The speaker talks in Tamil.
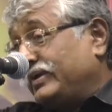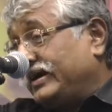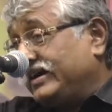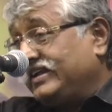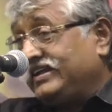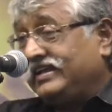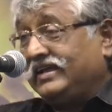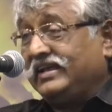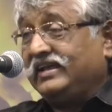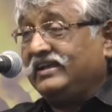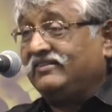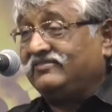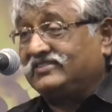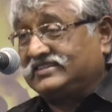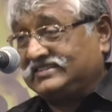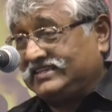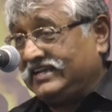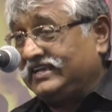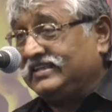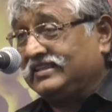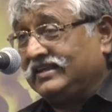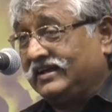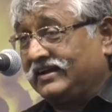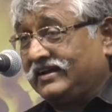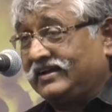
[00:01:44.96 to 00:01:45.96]
பணியை அவர்
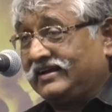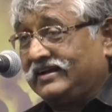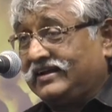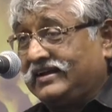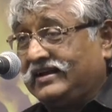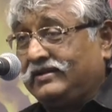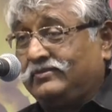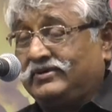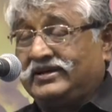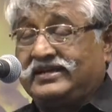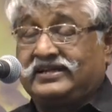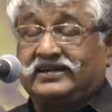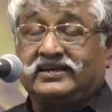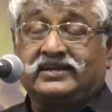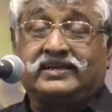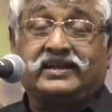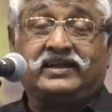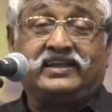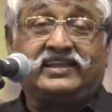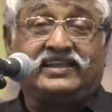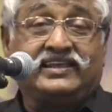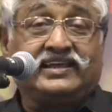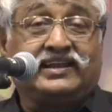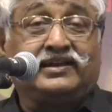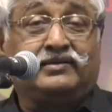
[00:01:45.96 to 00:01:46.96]
செய்தார் நமக்கு இருக்கிற
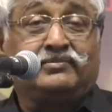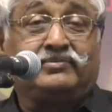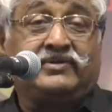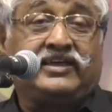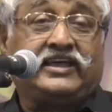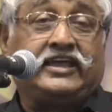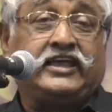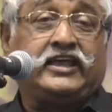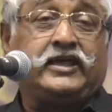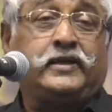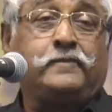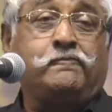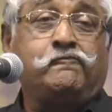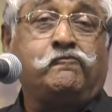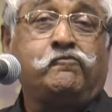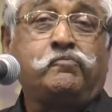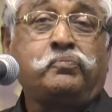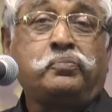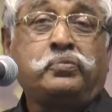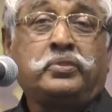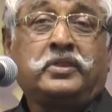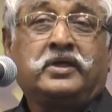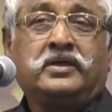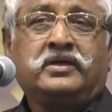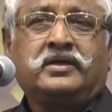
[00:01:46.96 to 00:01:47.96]
இயல்பே
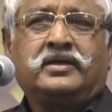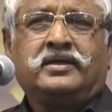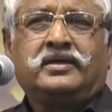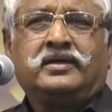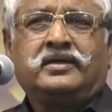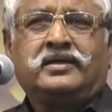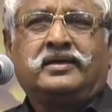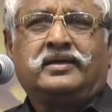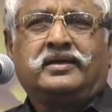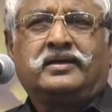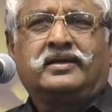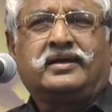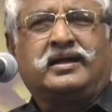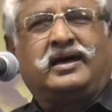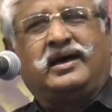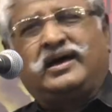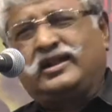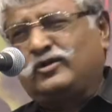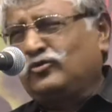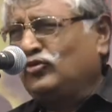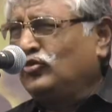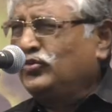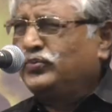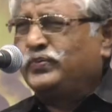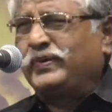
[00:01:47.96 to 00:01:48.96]

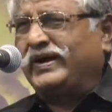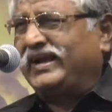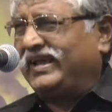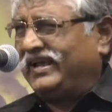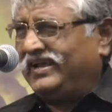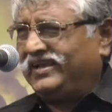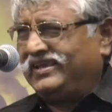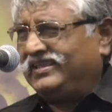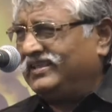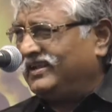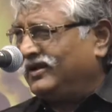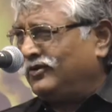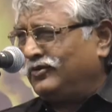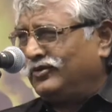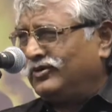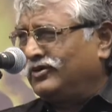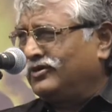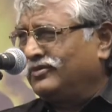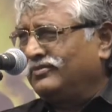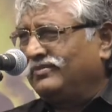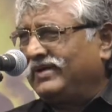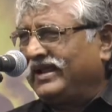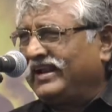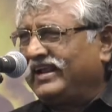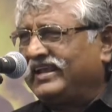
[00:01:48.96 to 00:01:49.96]
நான் உட்பட இதில்
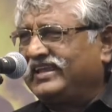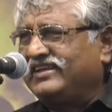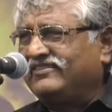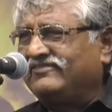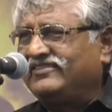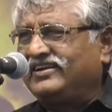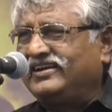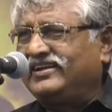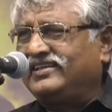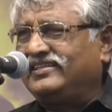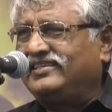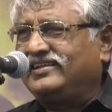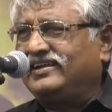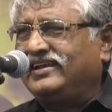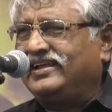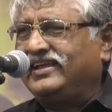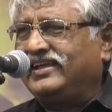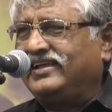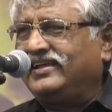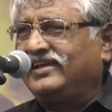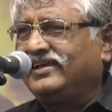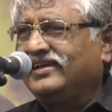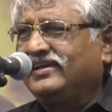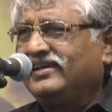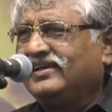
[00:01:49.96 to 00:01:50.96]
ஒன்றும் மறைக்க வேண்டியதில்லை
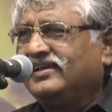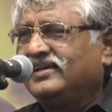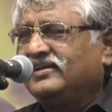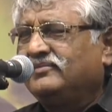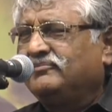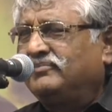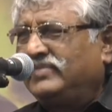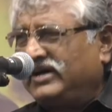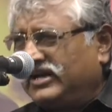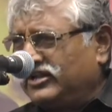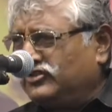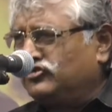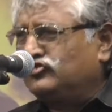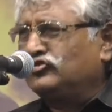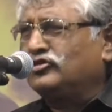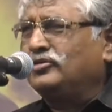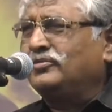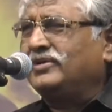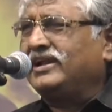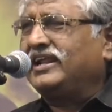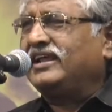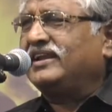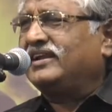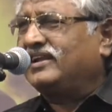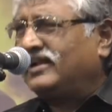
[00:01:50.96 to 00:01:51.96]

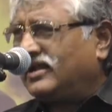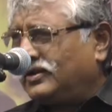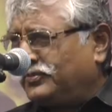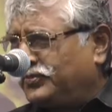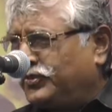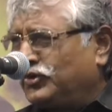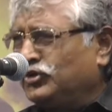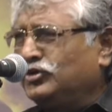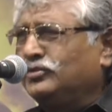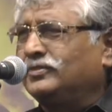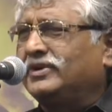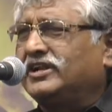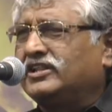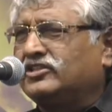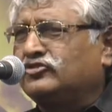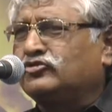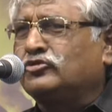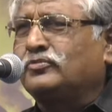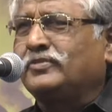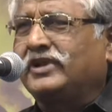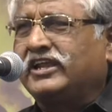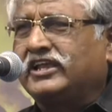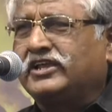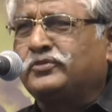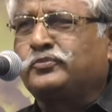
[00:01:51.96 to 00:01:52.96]
மருத்துவமனை என்றால் பொது
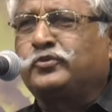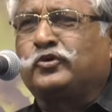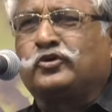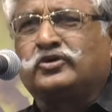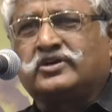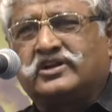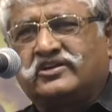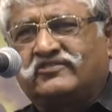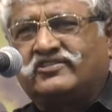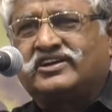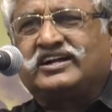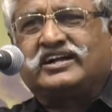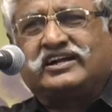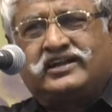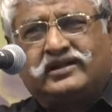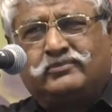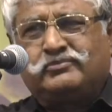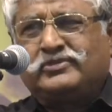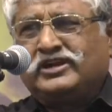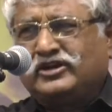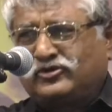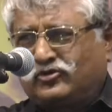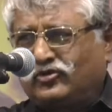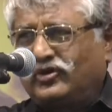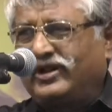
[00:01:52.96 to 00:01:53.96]
மருத்துவமனைக்கு போகிறவர்கள்
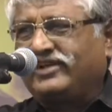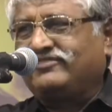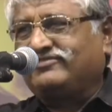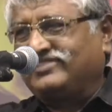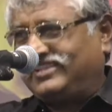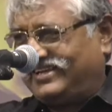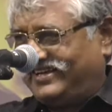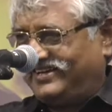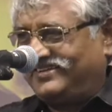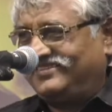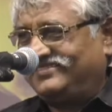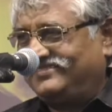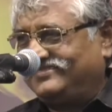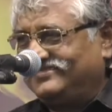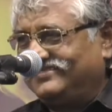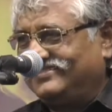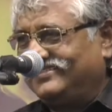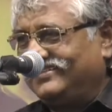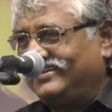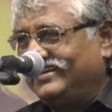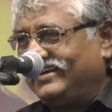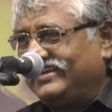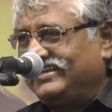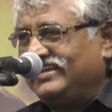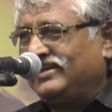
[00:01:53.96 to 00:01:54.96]
நம்மில் குறைவுதான்
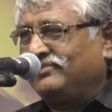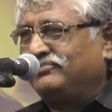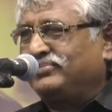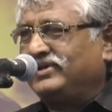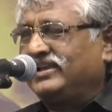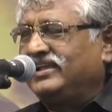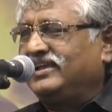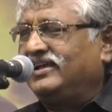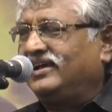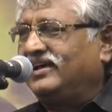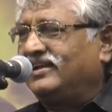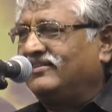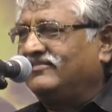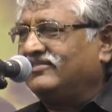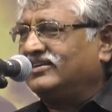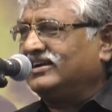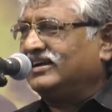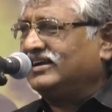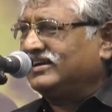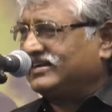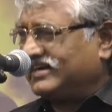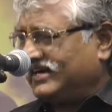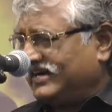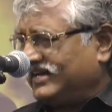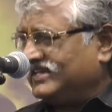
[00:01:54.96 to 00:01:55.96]
ஐயா பெரியார்
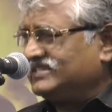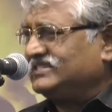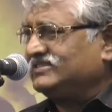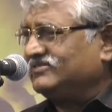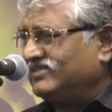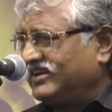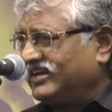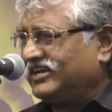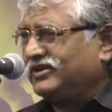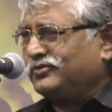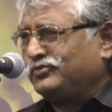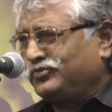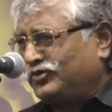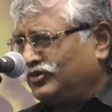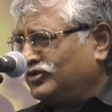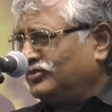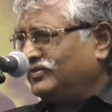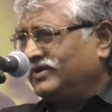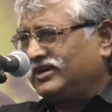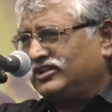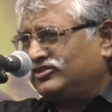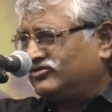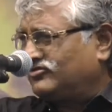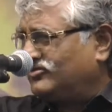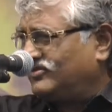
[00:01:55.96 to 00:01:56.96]
அவர்கள் கடைசி வரைக்கும் பொது
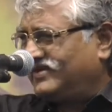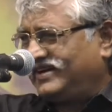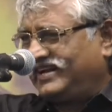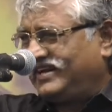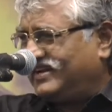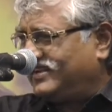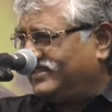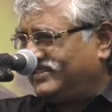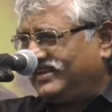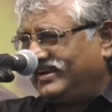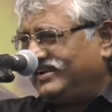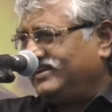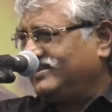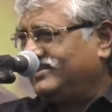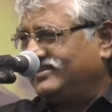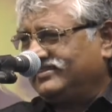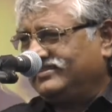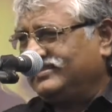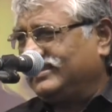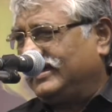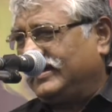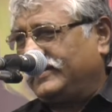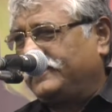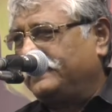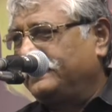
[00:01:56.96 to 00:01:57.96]
மருத்துவமனையில தான்
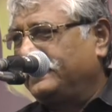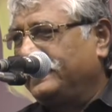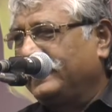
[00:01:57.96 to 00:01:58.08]
இருந்தார்